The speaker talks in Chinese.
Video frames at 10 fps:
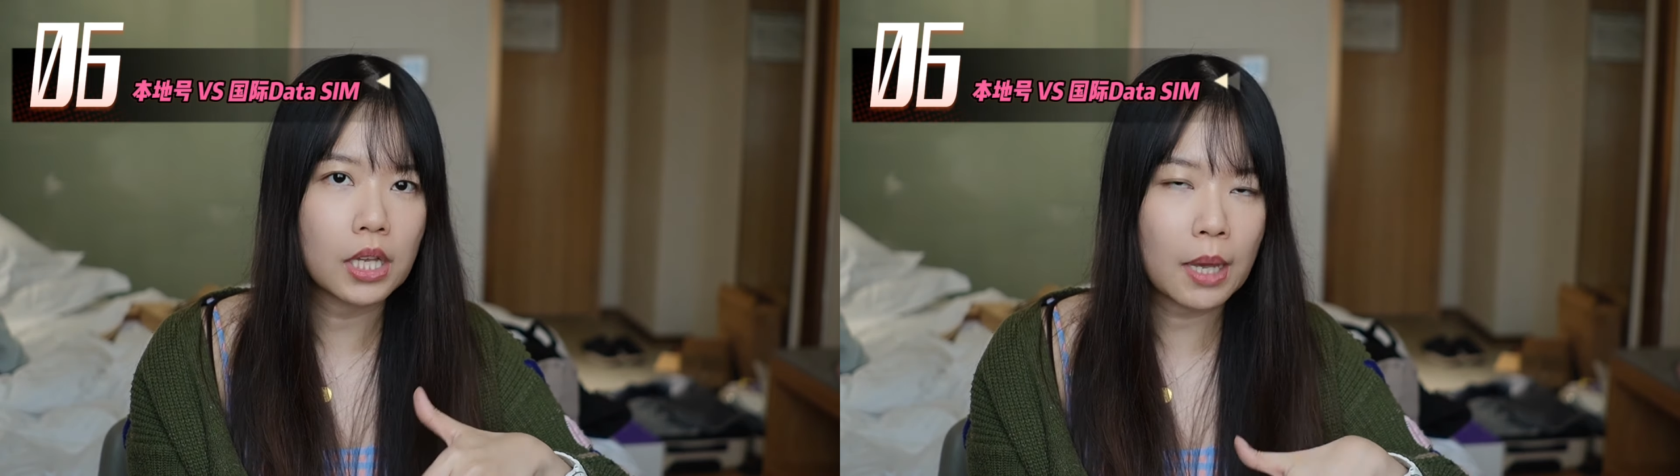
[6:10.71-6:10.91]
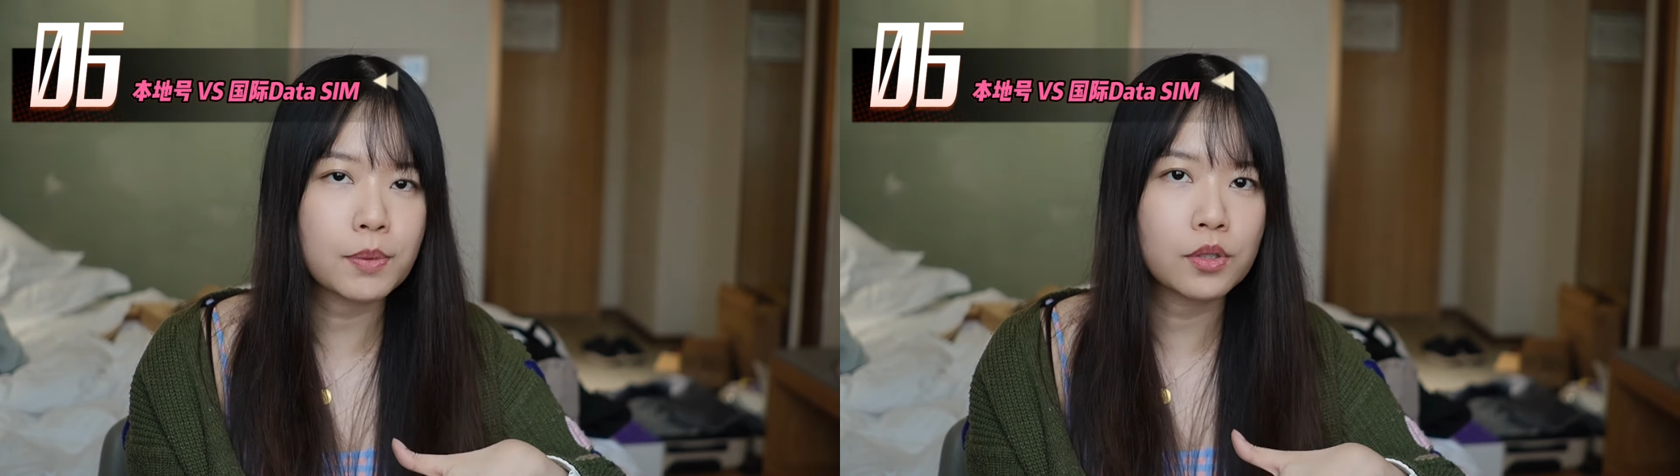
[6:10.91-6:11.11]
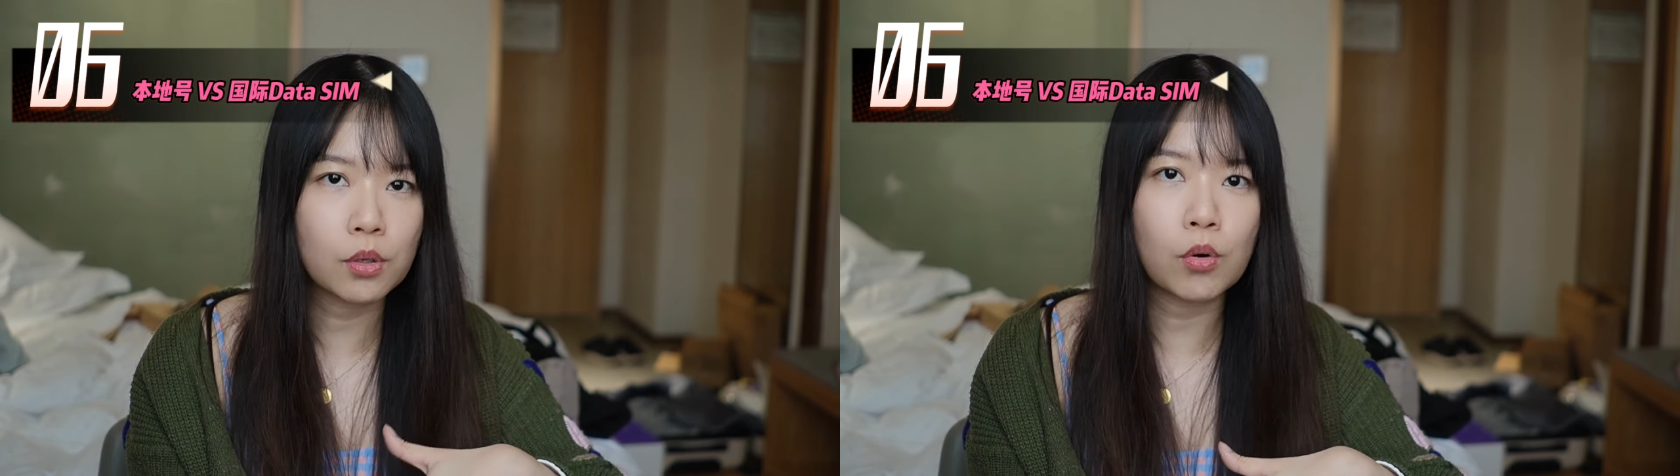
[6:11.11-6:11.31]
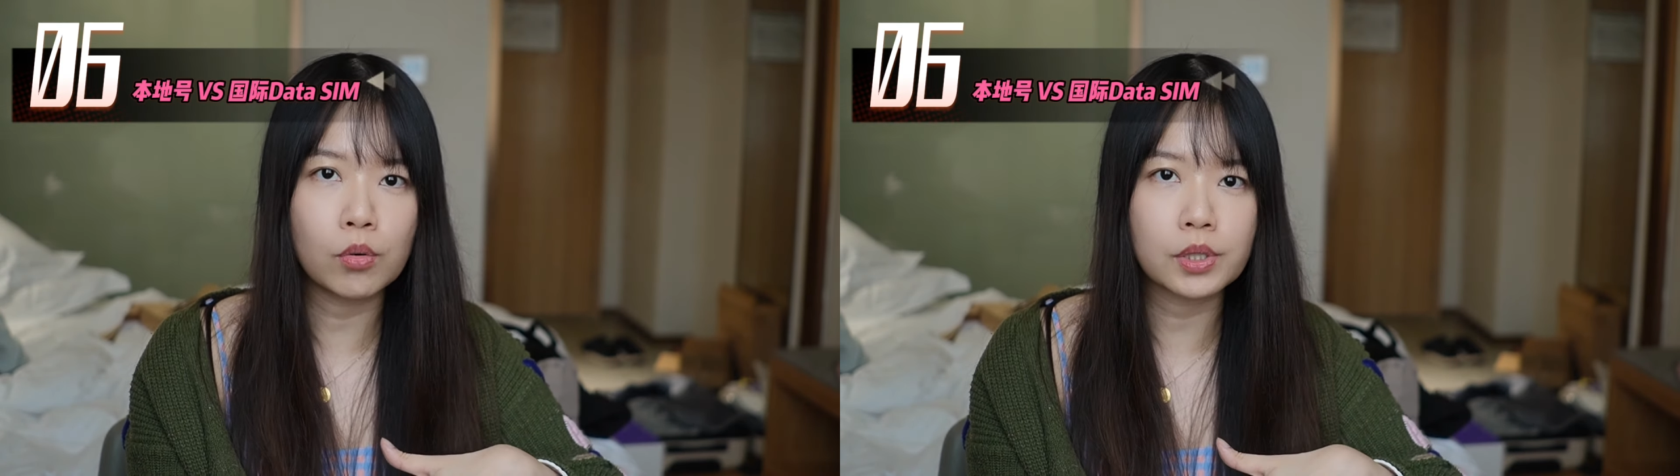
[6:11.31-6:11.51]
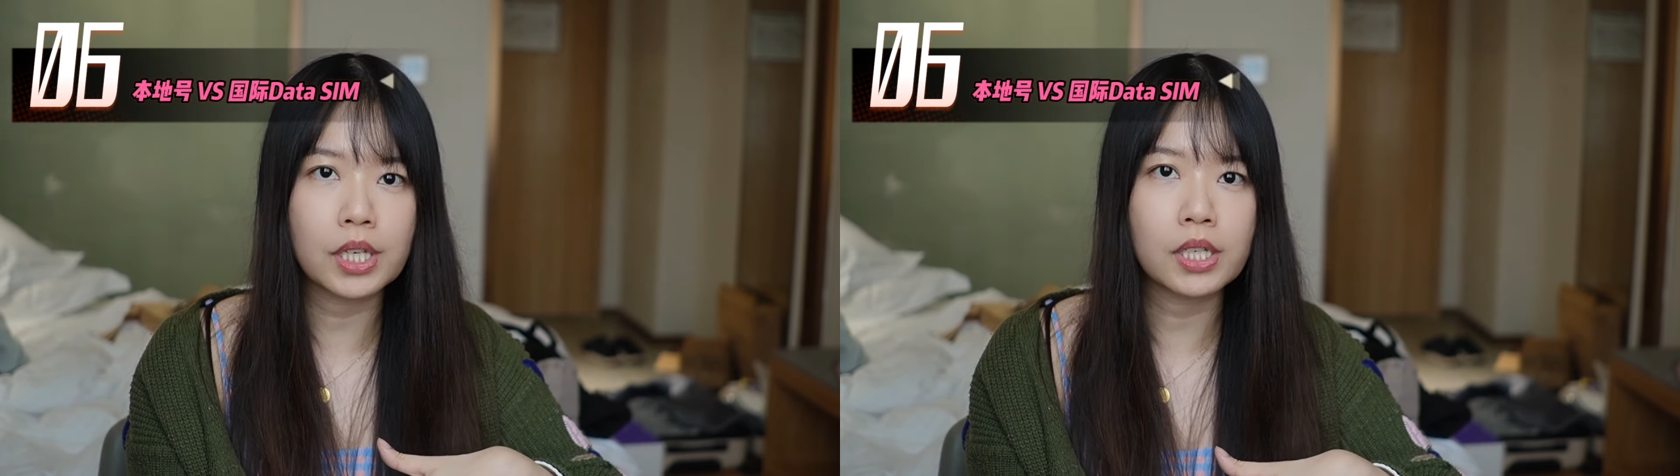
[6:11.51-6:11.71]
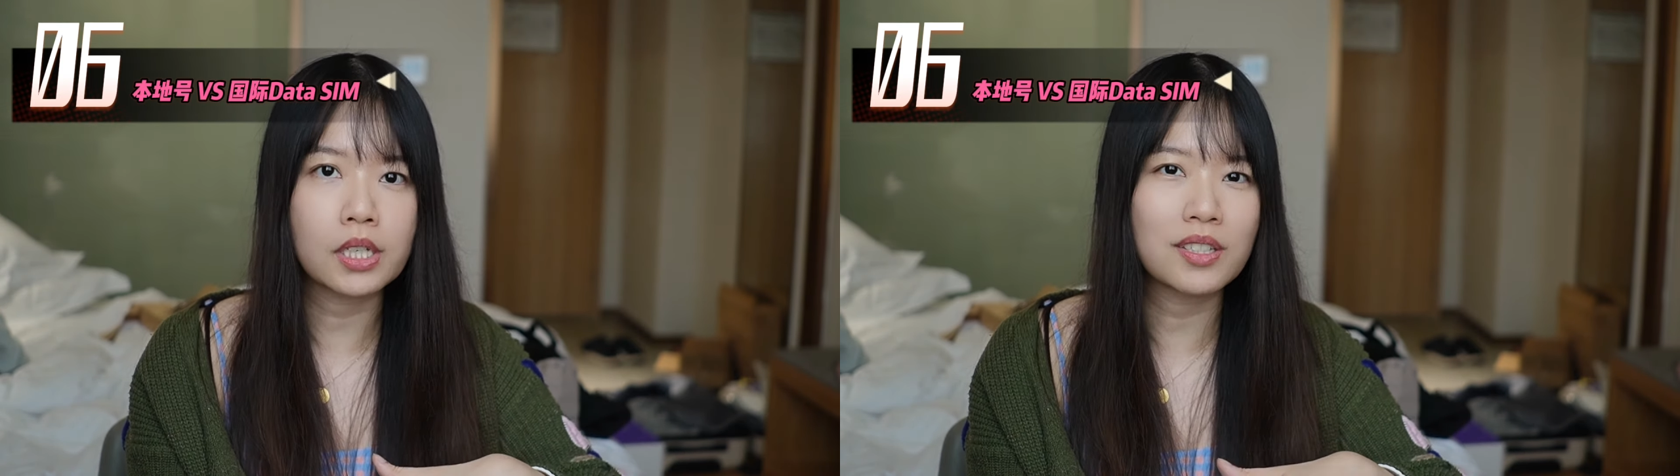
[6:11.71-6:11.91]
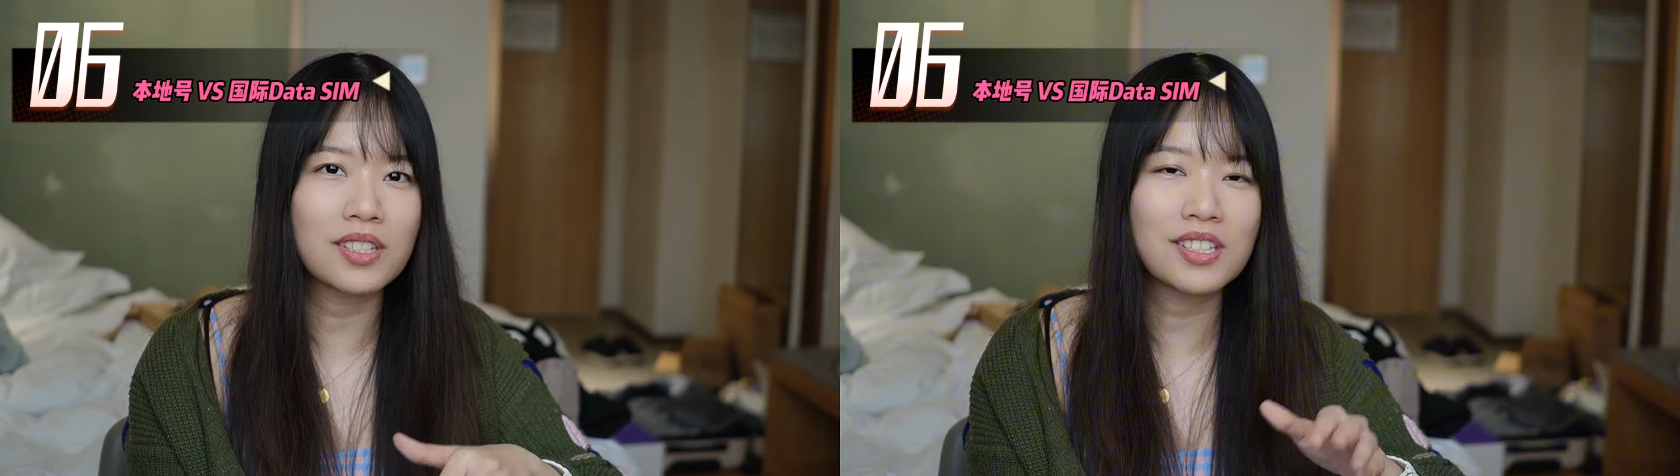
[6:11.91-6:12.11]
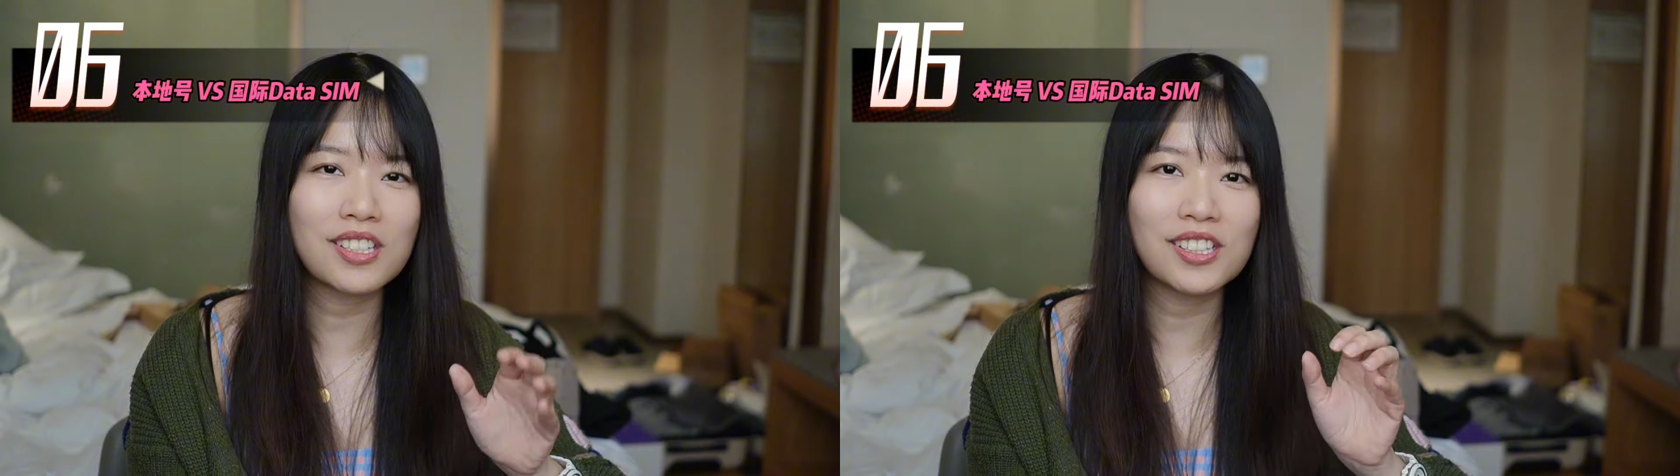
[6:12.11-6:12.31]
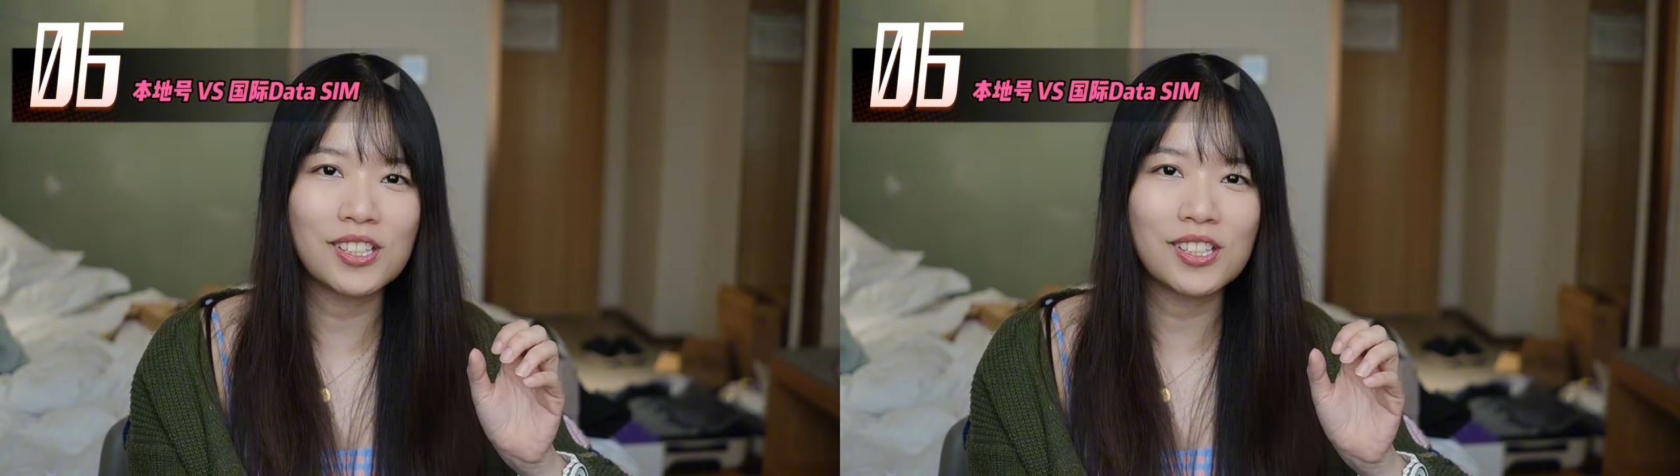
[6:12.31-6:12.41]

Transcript: App Store OK， 可是